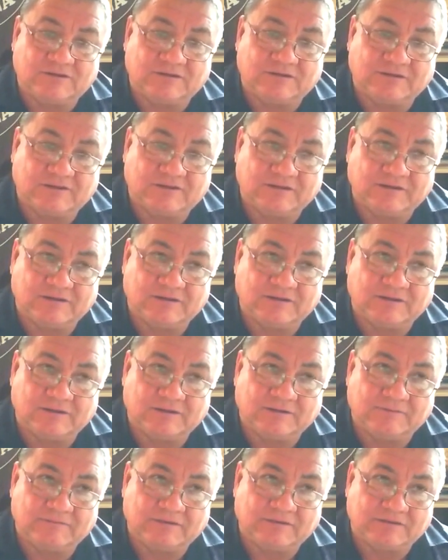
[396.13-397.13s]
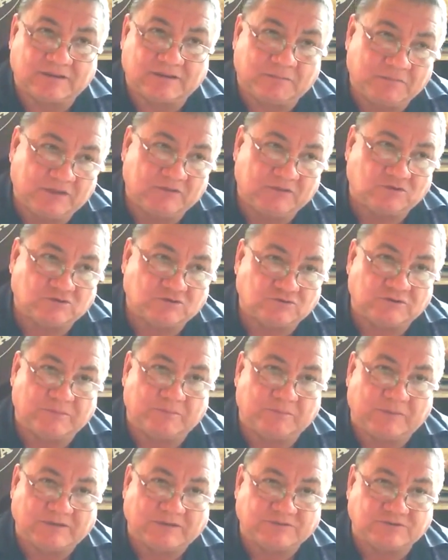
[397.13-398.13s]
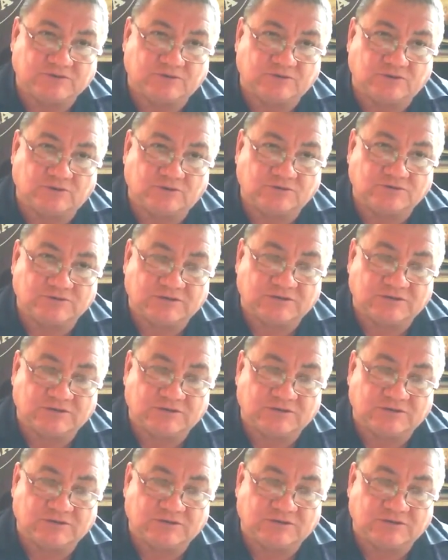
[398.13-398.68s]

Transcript: y también otros espacios